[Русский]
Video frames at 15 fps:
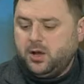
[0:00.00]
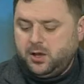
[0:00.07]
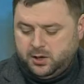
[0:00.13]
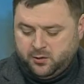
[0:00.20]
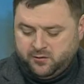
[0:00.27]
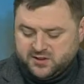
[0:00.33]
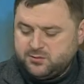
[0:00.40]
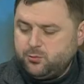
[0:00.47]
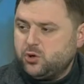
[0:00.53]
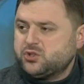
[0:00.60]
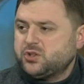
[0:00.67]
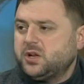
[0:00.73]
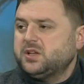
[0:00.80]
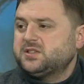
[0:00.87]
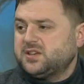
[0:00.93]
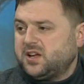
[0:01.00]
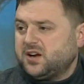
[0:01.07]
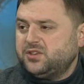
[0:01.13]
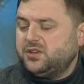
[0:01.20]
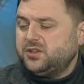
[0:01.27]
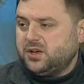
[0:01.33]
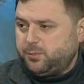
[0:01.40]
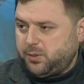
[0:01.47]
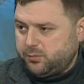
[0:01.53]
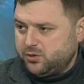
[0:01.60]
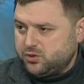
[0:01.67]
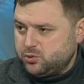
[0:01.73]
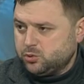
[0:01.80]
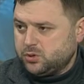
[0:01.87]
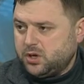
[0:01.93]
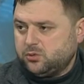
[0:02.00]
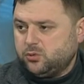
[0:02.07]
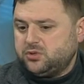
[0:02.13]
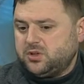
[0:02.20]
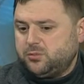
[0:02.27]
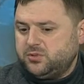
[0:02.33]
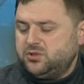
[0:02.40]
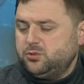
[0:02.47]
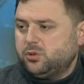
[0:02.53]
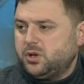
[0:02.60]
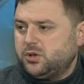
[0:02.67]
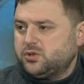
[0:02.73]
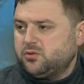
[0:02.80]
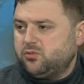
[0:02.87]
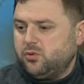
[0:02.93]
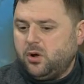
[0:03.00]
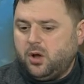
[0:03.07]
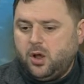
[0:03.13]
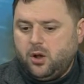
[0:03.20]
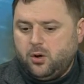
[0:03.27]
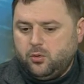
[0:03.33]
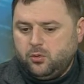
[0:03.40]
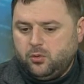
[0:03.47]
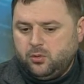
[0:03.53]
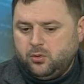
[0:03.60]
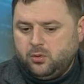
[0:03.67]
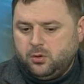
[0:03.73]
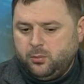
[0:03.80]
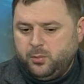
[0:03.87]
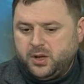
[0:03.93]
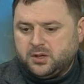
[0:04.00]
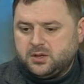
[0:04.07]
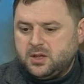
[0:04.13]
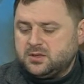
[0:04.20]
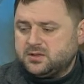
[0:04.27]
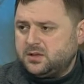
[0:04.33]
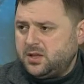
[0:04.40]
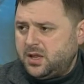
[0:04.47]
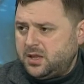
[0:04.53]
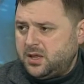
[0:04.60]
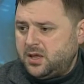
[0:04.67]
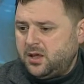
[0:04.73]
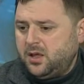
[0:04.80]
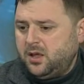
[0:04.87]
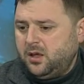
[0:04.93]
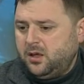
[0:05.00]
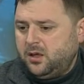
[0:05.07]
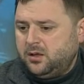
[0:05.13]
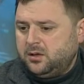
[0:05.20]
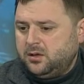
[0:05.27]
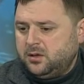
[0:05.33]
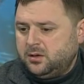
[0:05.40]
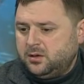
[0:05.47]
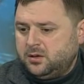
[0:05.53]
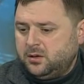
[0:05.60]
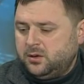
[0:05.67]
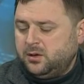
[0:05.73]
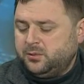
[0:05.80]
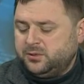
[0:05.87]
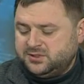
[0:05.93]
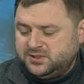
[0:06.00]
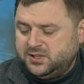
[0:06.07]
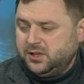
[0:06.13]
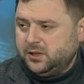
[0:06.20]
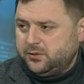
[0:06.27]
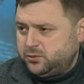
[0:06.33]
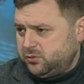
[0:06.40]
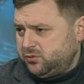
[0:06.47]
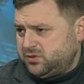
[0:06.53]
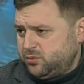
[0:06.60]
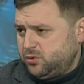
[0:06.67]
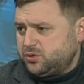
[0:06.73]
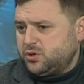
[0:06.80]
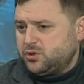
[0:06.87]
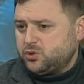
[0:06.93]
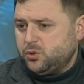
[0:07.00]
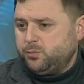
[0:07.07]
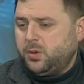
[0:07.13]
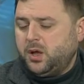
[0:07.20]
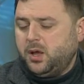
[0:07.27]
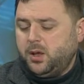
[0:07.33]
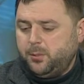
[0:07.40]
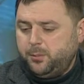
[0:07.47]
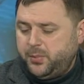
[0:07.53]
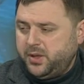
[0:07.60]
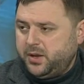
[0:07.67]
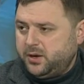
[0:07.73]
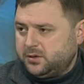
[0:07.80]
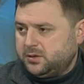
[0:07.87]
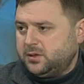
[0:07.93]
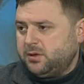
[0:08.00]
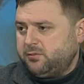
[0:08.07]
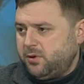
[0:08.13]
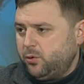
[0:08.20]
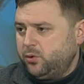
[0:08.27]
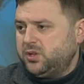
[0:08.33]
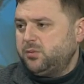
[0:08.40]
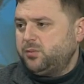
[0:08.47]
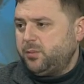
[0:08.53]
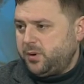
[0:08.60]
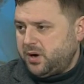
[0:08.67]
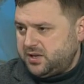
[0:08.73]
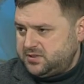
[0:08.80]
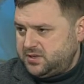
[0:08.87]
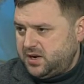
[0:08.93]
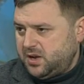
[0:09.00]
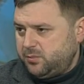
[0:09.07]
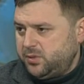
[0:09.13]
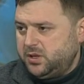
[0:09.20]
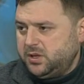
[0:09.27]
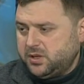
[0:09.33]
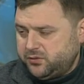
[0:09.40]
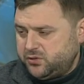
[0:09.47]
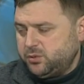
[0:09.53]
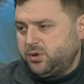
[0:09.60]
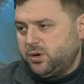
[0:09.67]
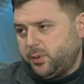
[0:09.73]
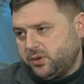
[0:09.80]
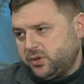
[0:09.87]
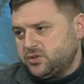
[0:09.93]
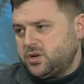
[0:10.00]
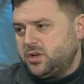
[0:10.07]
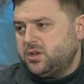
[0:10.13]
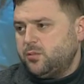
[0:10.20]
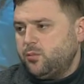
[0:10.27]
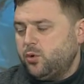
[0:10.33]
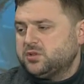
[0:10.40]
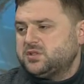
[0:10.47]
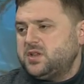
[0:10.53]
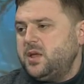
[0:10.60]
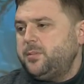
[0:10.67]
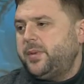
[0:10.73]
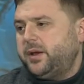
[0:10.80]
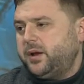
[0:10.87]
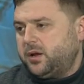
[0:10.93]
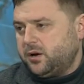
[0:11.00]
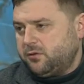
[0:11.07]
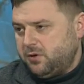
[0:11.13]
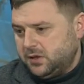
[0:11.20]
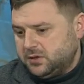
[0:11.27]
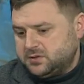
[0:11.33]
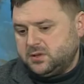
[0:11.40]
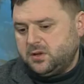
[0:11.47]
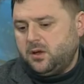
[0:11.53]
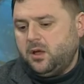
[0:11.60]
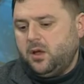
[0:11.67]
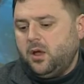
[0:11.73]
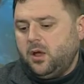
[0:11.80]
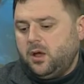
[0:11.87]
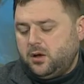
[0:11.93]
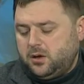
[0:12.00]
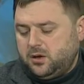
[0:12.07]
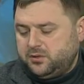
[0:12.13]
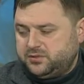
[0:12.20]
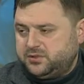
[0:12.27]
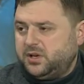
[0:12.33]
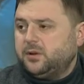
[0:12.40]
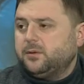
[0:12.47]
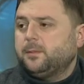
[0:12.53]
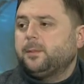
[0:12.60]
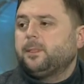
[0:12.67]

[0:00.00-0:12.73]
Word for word: возможно ли сократить их промежуток. То есть объясню для чего. Мэр дал задание, Э, сделать все возможное, чтобы перед новогодними праздниками и на всем их протяжении мост не перекрывался. Э, ну, это Встр... чтобы